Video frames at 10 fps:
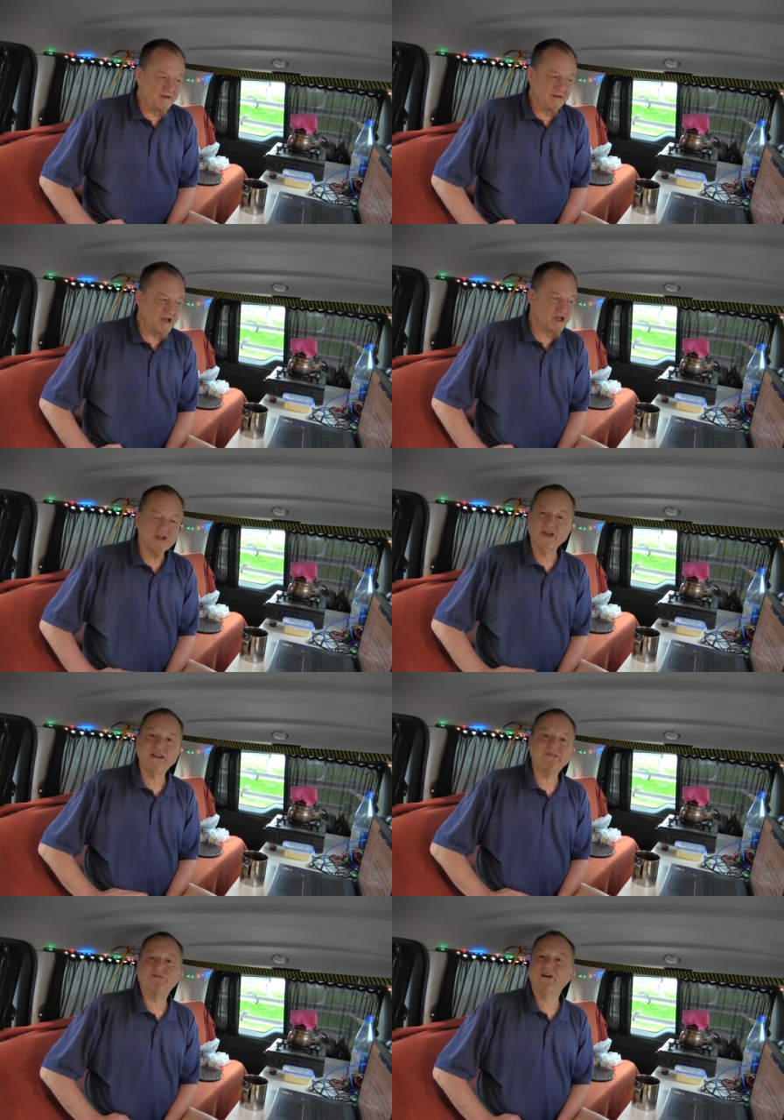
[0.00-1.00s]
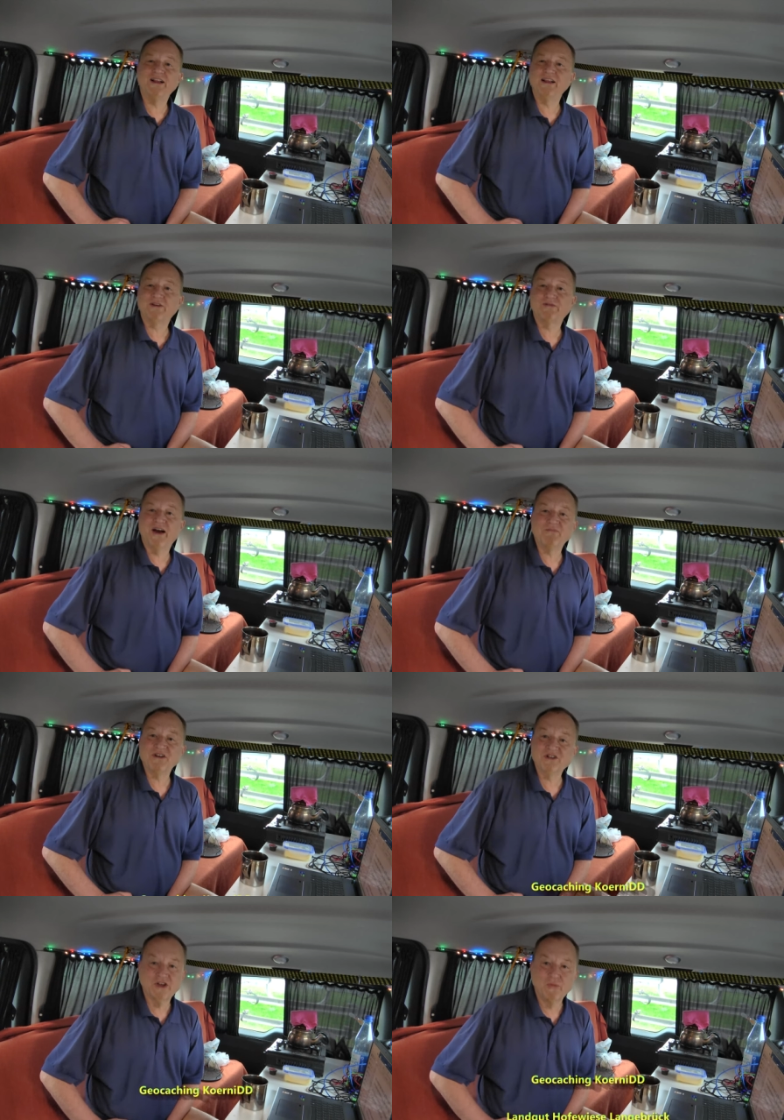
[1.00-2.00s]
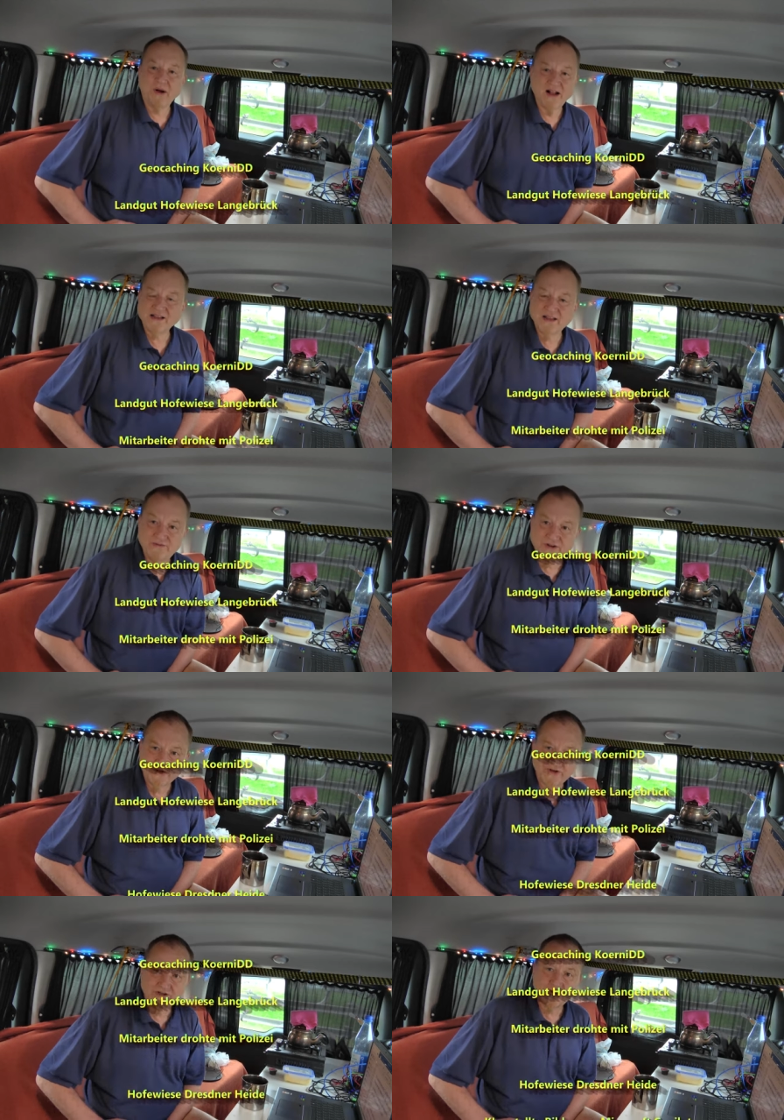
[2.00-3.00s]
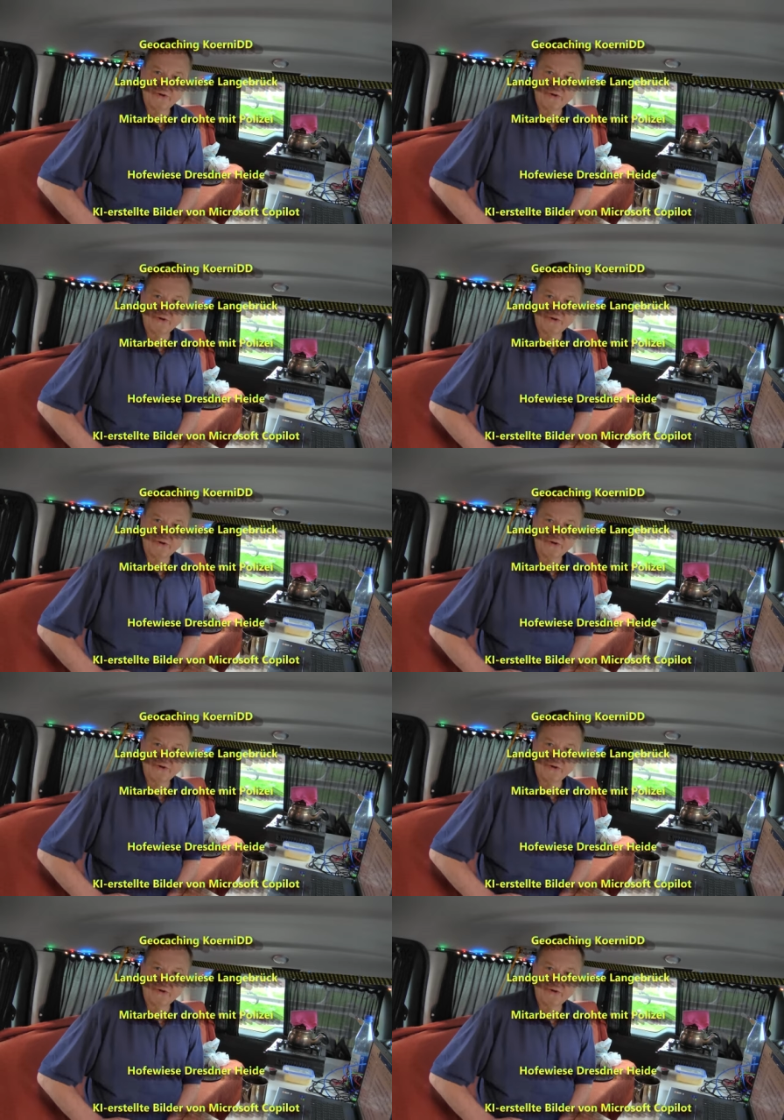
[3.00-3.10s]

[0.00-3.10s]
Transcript: Ich jedenfalls werde mich bald nie wieder in der